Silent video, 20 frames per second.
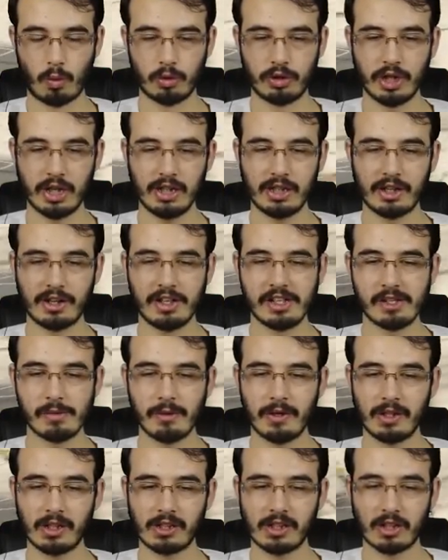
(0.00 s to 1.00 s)
O değil de
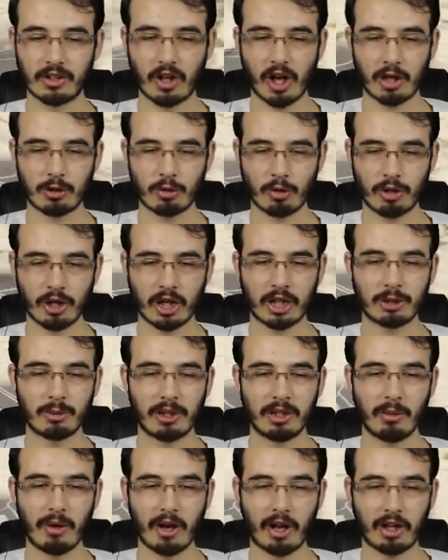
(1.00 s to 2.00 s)
Recep İvedik'ten daha çok
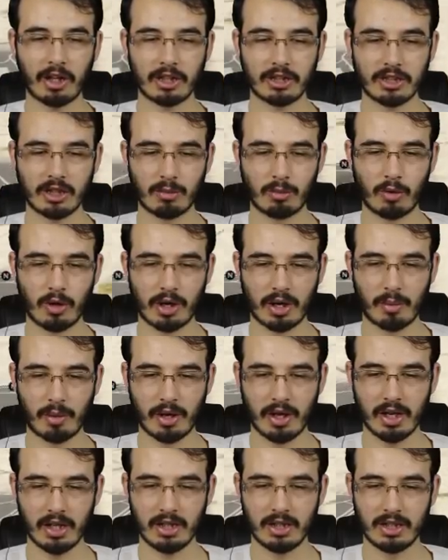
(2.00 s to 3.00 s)
yakışmadım arkadaşlar bu
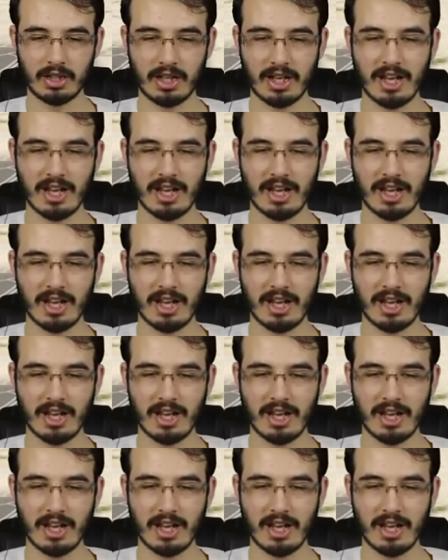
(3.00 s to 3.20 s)
arabaya.